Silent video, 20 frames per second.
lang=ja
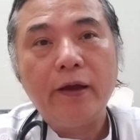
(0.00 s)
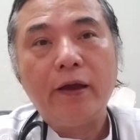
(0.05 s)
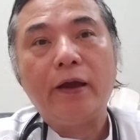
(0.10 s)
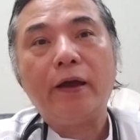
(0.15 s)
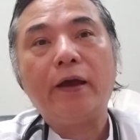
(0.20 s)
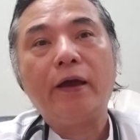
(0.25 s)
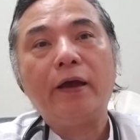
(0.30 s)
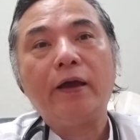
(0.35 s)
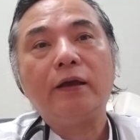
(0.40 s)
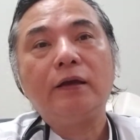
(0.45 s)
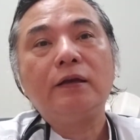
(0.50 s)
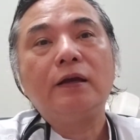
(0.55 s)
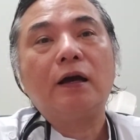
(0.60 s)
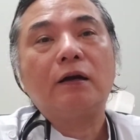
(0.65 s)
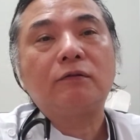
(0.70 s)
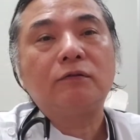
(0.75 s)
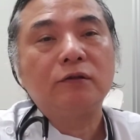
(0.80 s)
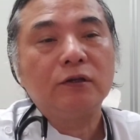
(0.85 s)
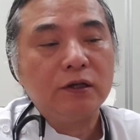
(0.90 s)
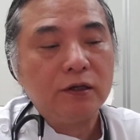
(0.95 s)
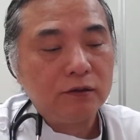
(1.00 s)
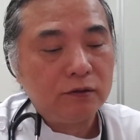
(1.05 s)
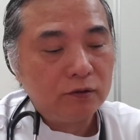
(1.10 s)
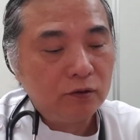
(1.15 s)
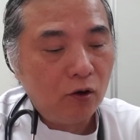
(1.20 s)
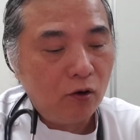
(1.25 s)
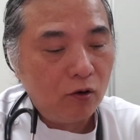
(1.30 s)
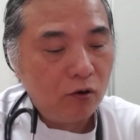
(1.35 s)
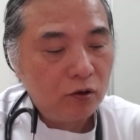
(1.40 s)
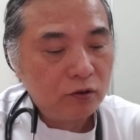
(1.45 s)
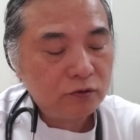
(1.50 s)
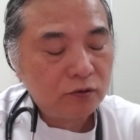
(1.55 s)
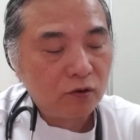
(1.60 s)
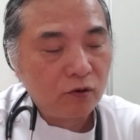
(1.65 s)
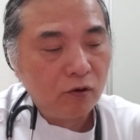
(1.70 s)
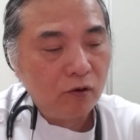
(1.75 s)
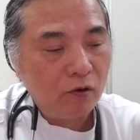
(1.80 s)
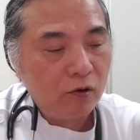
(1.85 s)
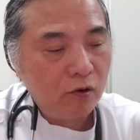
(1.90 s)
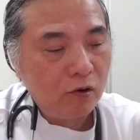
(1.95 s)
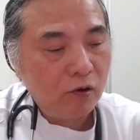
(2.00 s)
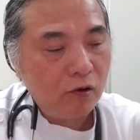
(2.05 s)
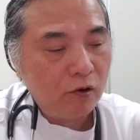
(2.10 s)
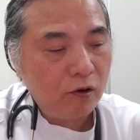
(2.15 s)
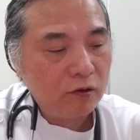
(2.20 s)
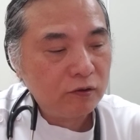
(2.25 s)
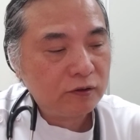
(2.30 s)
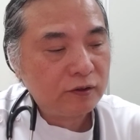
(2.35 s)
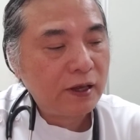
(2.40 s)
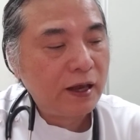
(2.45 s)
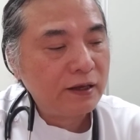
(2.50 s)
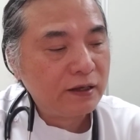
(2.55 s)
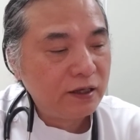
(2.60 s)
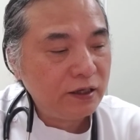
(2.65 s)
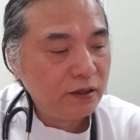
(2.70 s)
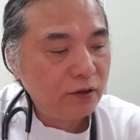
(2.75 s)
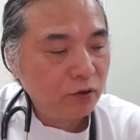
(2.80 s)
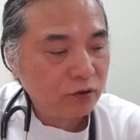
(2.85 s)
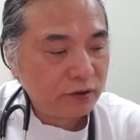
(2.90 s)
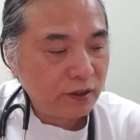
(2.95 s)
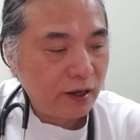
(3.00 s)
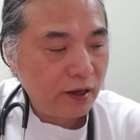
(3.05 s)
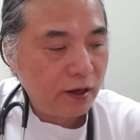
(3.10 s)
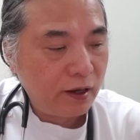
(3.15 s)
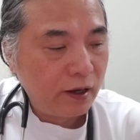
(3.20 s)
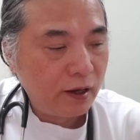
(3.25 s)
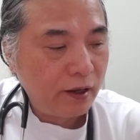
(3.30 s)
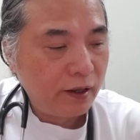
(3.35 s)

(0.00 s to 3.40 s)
えー、医薬品のその細菌汚染、